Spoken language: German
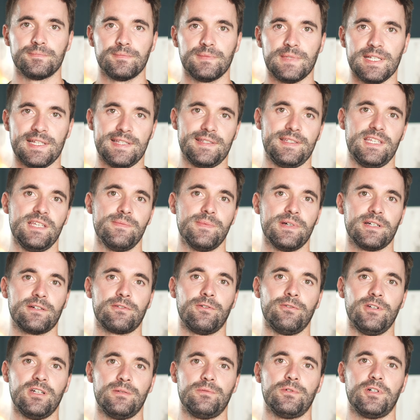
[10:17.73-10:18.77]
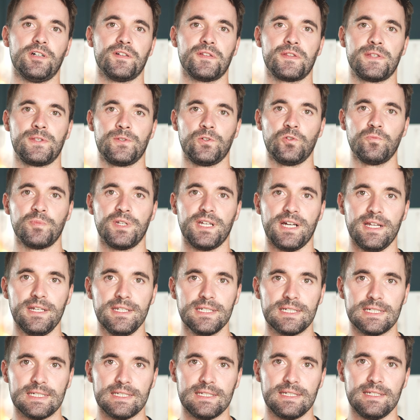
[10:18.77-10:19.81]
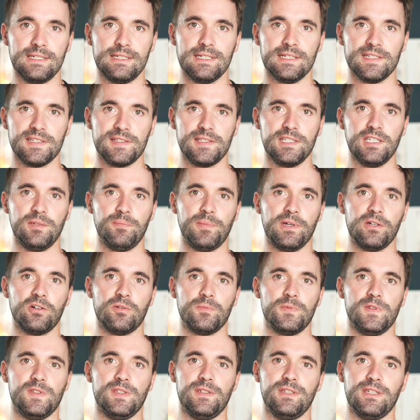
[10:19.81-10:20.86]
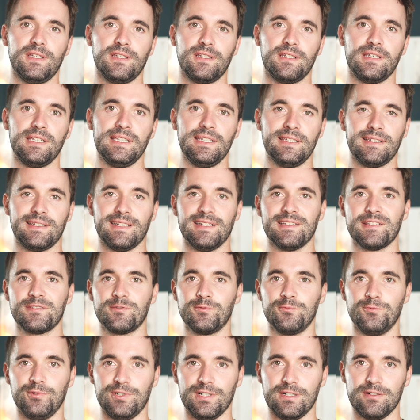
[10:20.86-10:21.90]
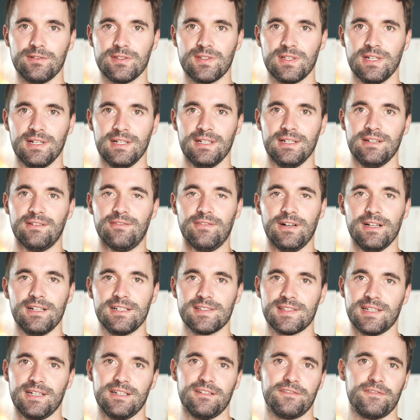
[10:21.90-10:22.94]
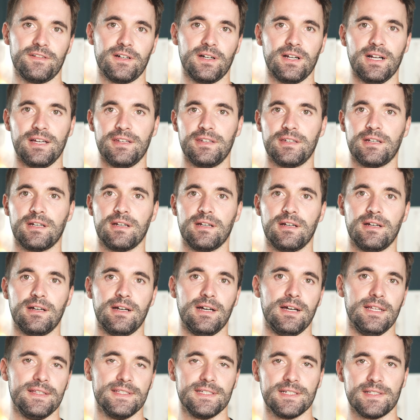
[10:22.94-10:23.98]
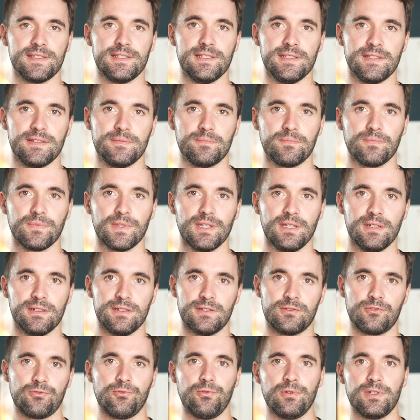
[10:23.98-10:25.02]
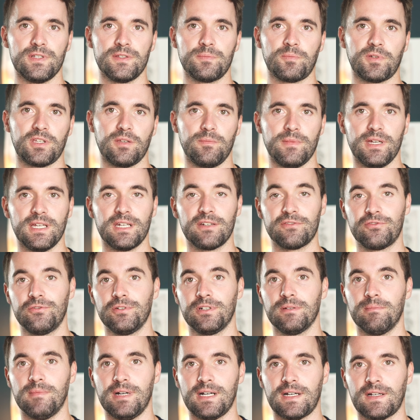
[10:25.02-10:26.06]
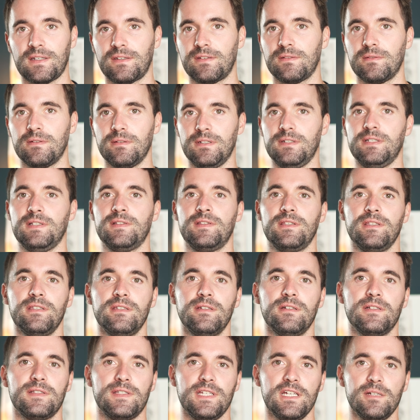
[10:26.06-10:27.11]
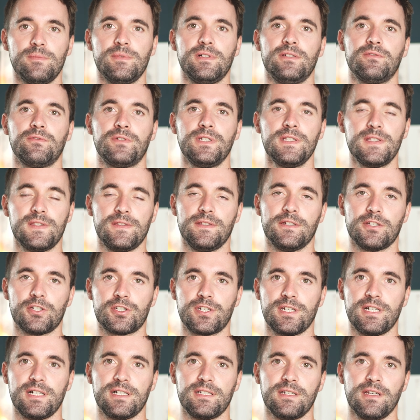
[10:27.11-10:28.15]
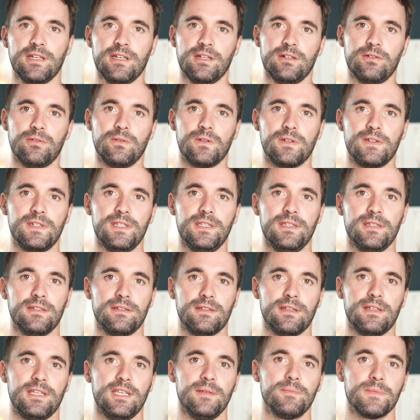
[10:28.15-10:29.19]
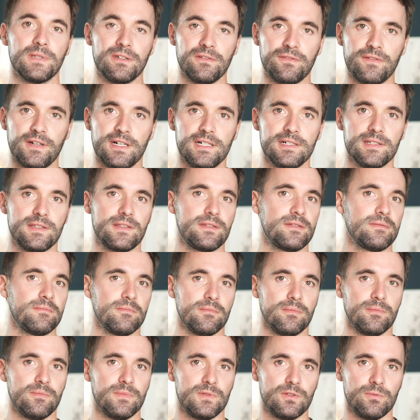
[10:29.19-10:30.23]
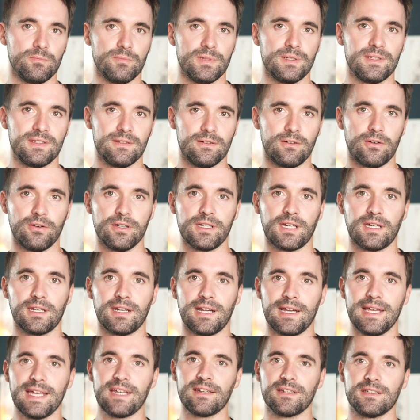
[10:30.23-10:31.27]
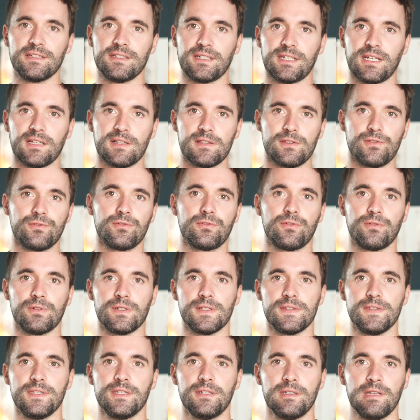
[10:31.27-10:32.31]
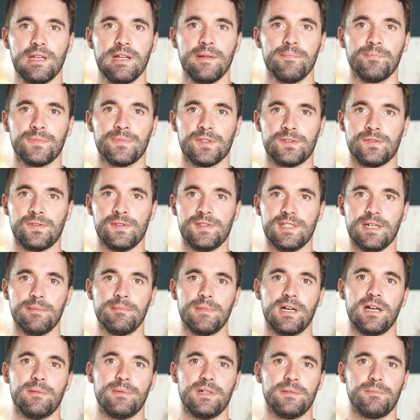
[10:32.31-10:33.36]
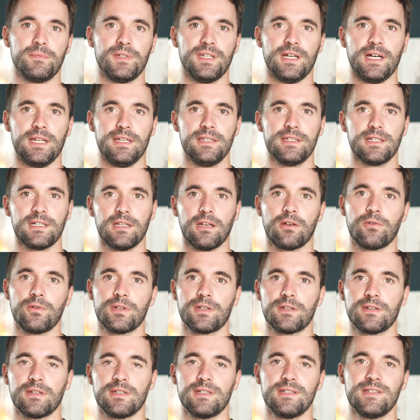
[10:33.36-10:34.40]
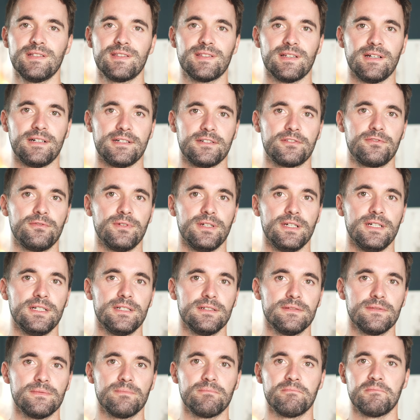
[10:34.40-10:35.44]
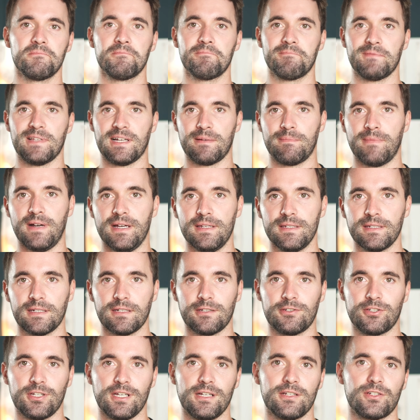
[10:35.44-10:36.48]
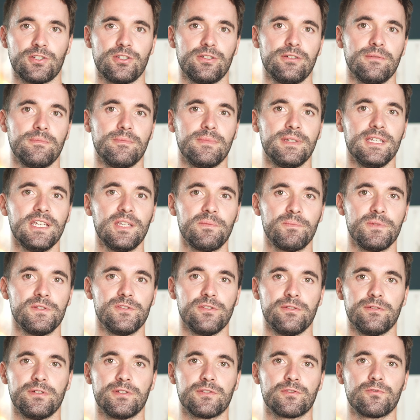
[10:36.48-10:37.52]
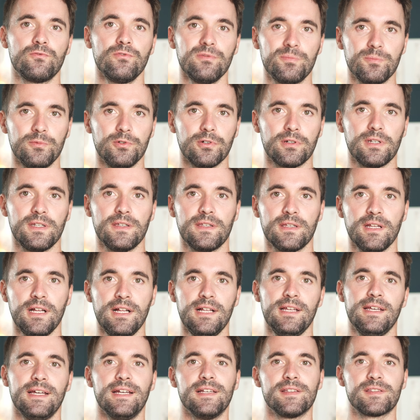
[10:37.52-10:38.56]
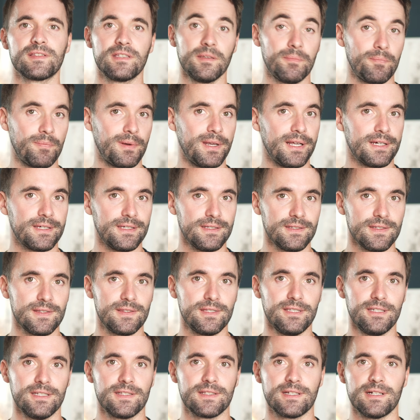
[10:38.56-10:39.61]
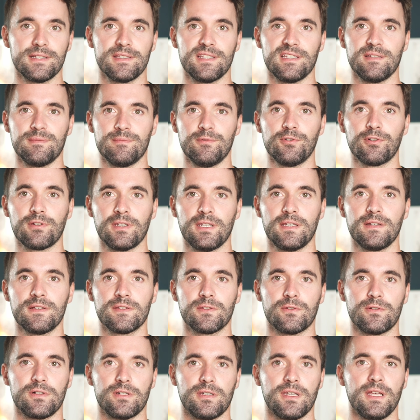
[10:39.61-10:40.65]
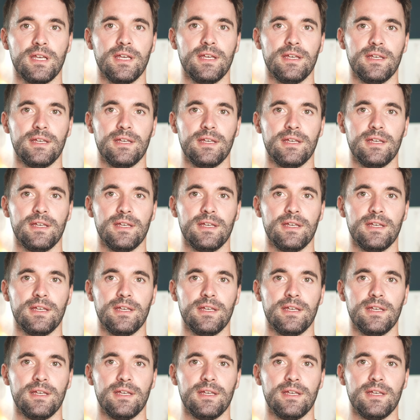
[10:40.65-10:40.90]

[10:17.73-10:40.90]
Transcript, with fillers: Das Thema Kollaboration mit anderen, das sieht bei Obsidian nicht ganz so gut aus, weil es einfach ein anderer Ansatz ist. Das Tool ist primär dafür gemacht, äh, dass ihr selber Notizen erstellt und die gegebenenfalls mit euren eigenen Geräten synchronisiert. Zusammenarbeit mit anderen Leuten ist aktuell nach meiner Recherche nicht besonders gut möglich. Es gibt Plugins, die das Ganze ermöglichen sollen.